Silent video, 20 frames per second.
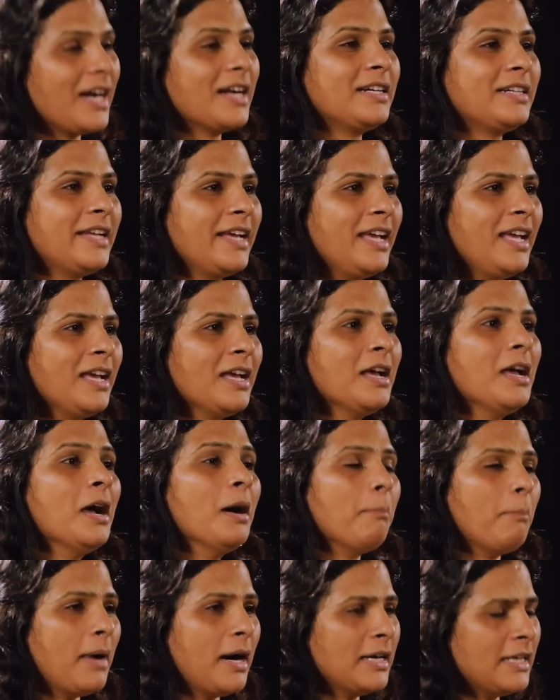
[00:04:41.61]
అంటే
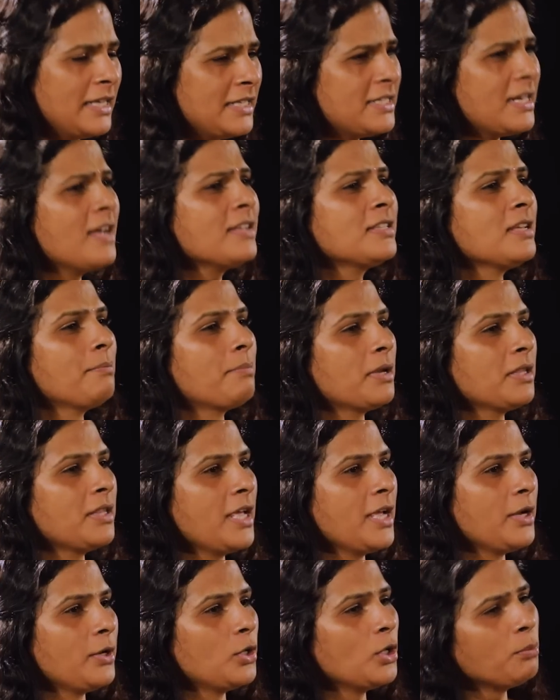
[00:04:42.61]
మా హిజ్రా
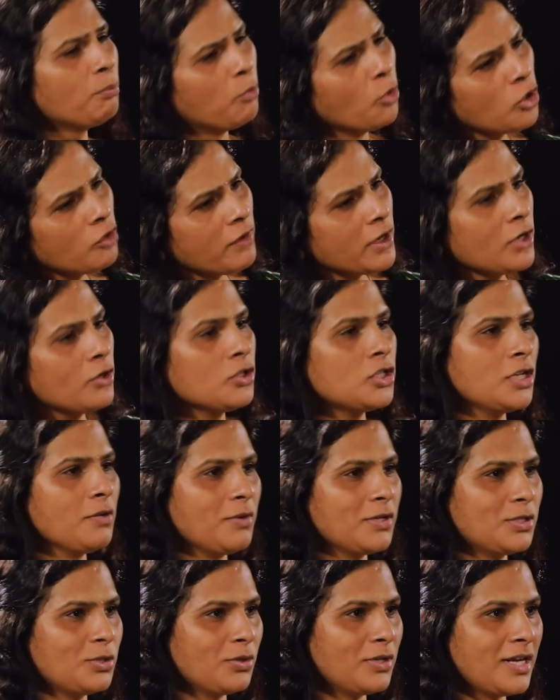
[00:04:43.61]
సంప్రదాయంలో పూర్వం నుంచి
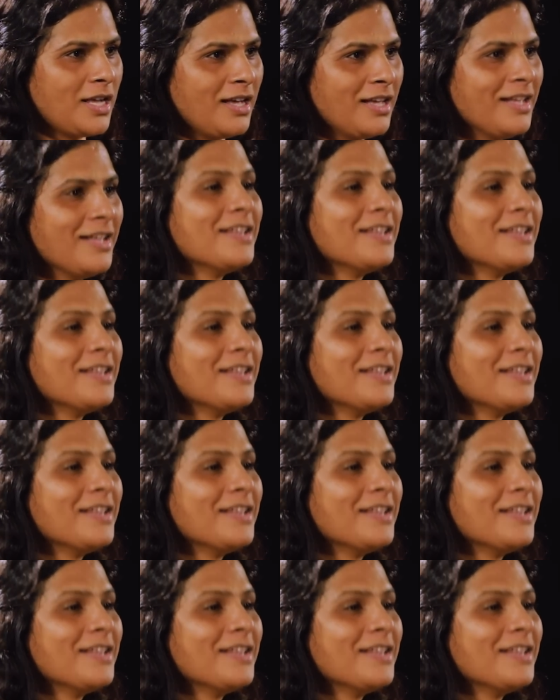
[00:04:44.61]
వస్తున్న